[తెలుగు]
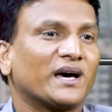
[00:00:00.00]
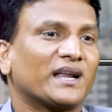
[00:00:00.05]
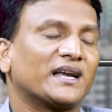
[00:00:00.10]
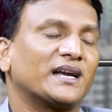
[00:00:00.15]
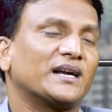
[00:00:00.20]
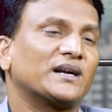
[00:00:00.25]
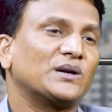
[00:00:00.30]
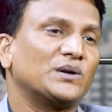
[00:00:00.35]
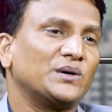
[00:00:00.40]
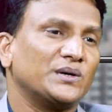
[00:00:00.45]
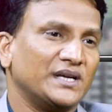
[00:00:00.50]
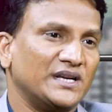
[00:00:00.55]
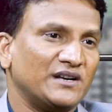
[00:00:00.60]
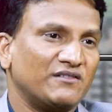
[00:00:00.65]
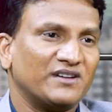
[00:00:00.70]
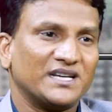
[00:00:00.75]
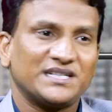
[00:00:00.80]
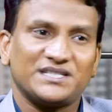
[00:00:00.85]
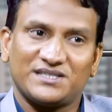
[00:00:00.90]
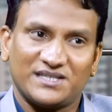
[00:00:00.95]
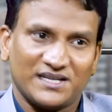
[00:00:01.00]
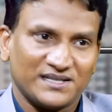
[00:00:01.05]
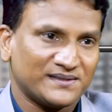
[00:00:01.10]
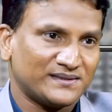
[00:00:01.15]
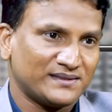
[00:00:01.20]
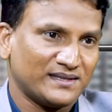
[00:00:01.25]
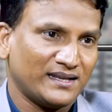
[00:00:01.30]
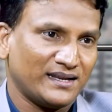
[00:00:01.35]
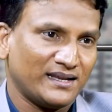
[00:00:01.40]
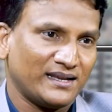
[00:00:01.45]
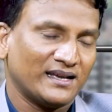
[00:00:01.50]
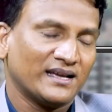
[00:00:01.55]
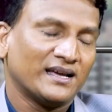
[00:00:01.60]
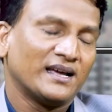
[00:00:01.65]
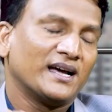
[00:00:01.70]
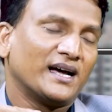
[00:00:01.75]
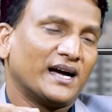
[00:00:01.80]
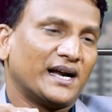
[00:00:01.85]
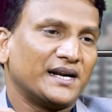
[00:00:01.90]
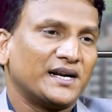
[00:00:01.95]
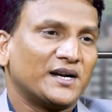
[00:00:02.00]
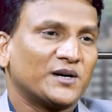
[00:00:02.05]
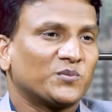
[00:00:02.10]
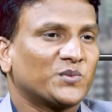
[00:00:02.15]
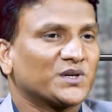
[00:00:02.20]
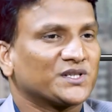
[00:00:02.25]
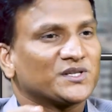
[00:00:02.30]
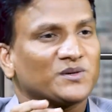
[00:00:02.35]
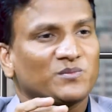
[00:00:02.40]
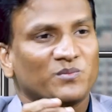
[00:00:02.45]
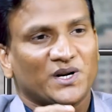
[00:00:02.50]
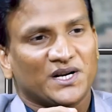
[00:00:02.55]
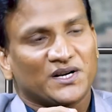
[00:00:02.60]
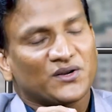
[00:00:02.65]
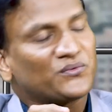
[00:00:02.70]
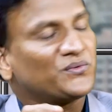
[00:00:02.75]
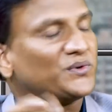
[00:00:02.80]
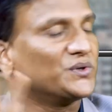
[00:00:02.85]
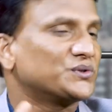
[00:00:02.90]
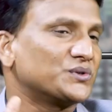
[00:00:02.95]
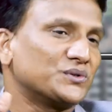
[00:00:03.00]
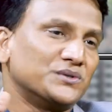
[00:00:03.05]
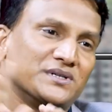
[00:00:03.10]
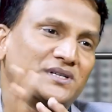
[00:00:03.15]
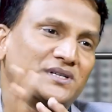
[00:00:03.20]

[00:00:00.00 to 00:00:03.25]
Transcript: మార్కెట్లో ఇన్వెస్ట్ చేస్తేనే హండ్రెడ్ పర్సెంట్ బెటర్ ఫ్యూచర్